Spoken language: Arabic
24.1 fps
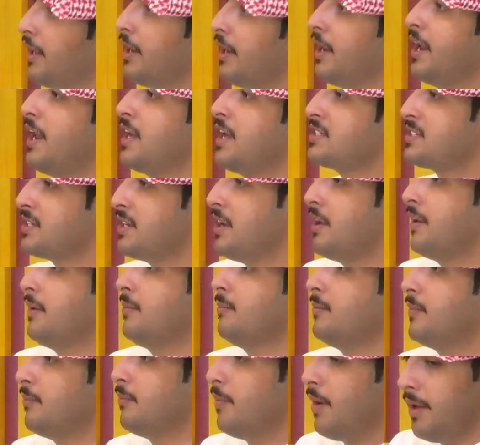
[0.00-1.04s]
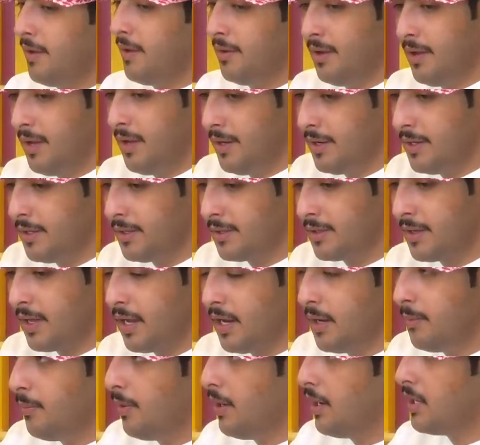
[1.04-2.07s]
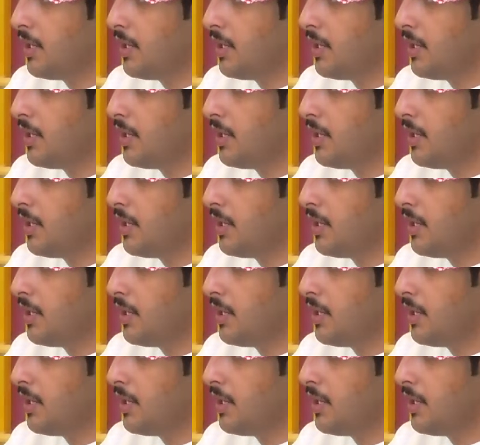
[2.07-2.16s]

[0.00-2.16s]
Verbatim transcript: على الاسنان بما ان يعني نتكلم عن